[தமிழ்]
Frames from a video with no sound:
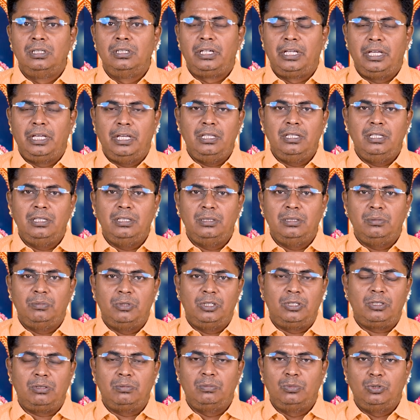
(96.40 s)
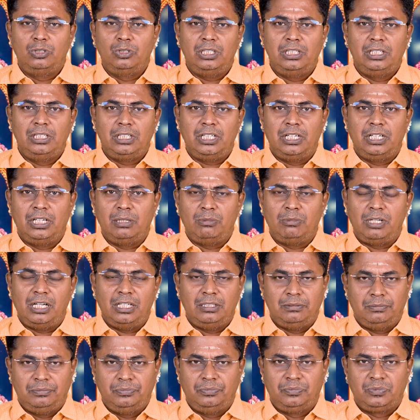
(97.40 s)
கேது மற்றும் புதனுக்கு
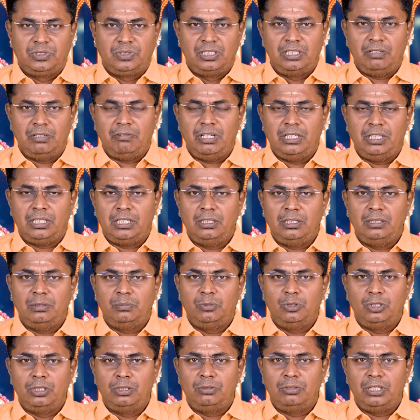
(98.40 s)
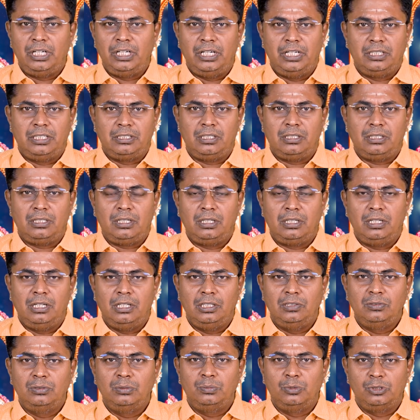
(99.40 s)
இடமில்லை செவ்வாய் கேது புதனுடைய
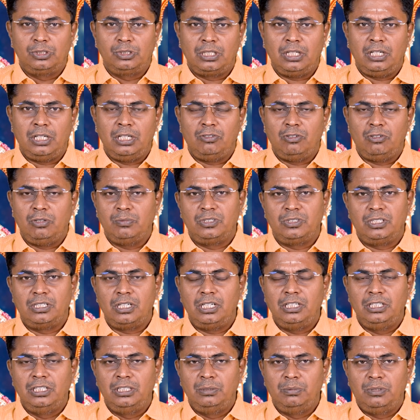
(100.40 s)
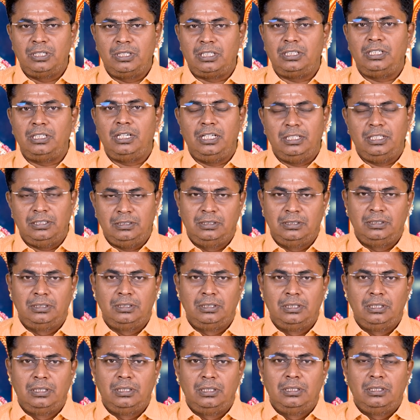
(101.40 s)
நட்சத்திரங்கள் எதுவும் புஷ்கர நவாம்சத்தில் ஈடுபடுறதில்லை
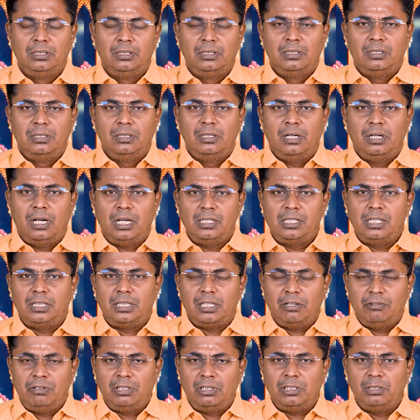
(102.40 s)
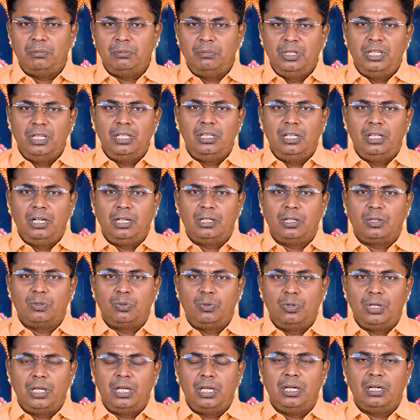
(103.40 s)
அதை தவிர்த்து மீதி
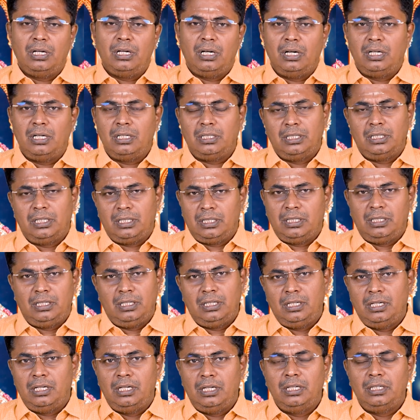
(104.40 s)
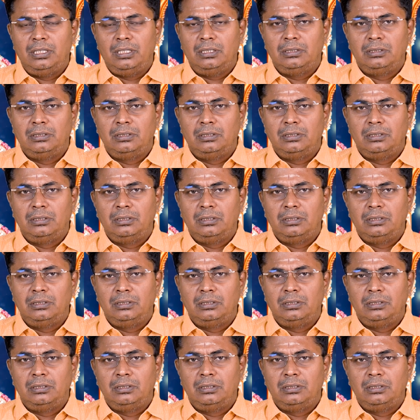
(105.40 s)
இருக்கக்கூடிய ஆறு கிரகங்களில்